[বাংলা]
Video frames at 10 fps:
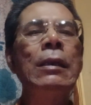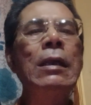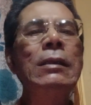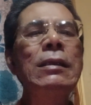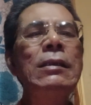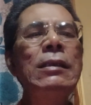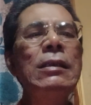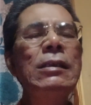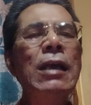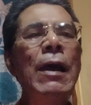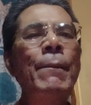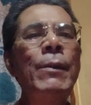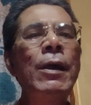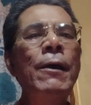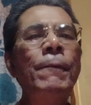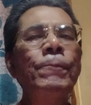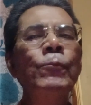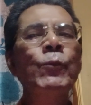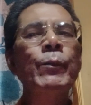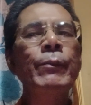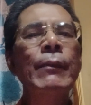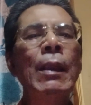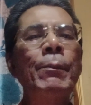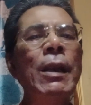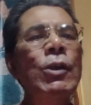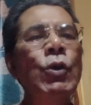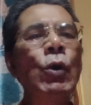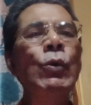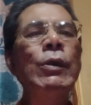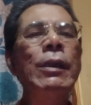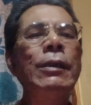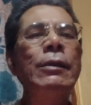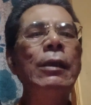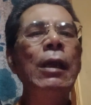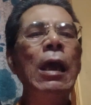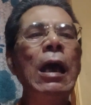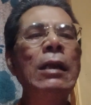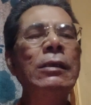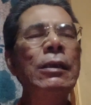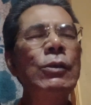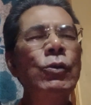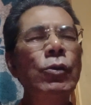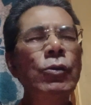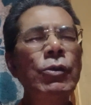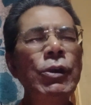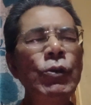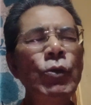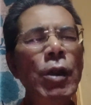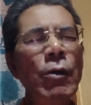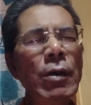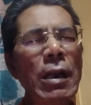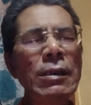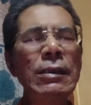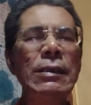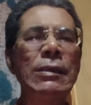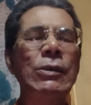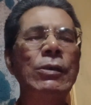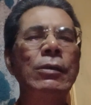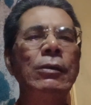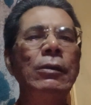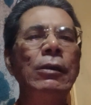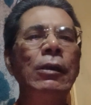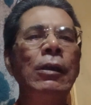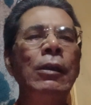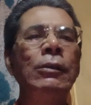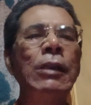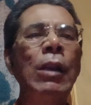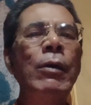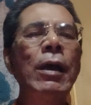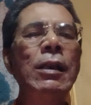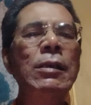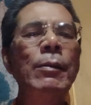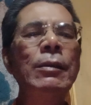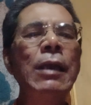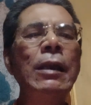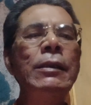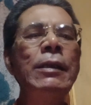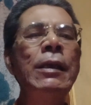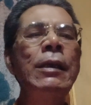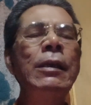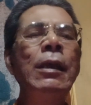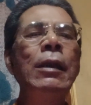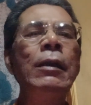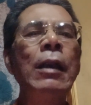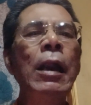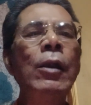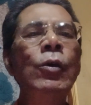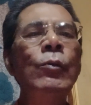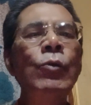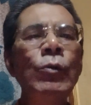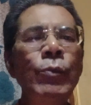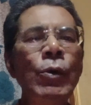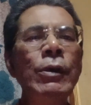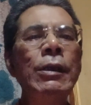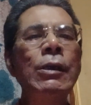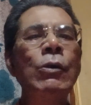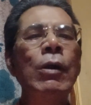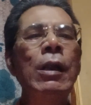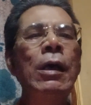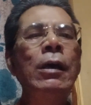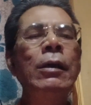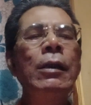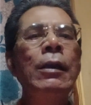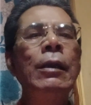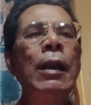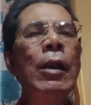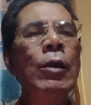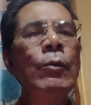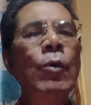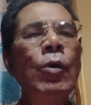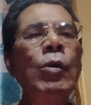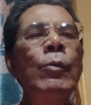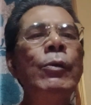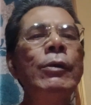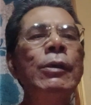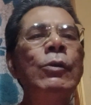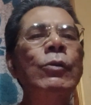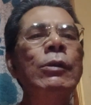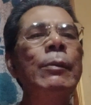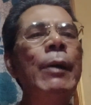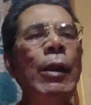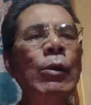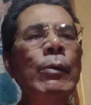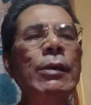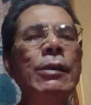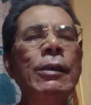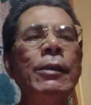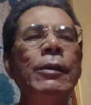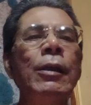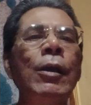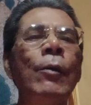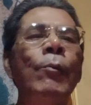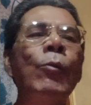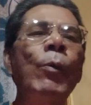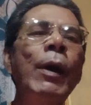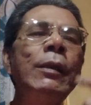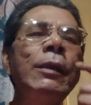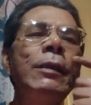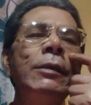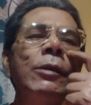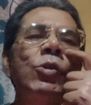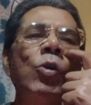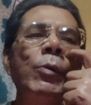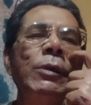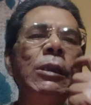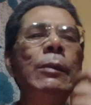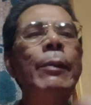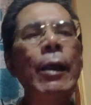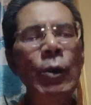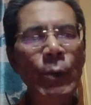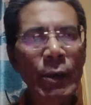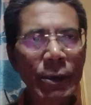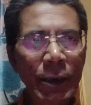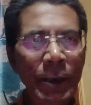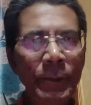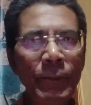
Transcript: নার্সেসিস্ট আমরা প্রায় সকলেই আজকাল ছোটো ছোটো শিশুরাও নার্সেসিস্ট তারাও আয়নার সামনে দাঁড়িয়ে নানা রকম মুখভঙ্গি করা নানা রকম অঙ্গভঙ্গি করতে ভালোবাসে মোবাইলে নিজের ছবি দিতে ভালোবাসে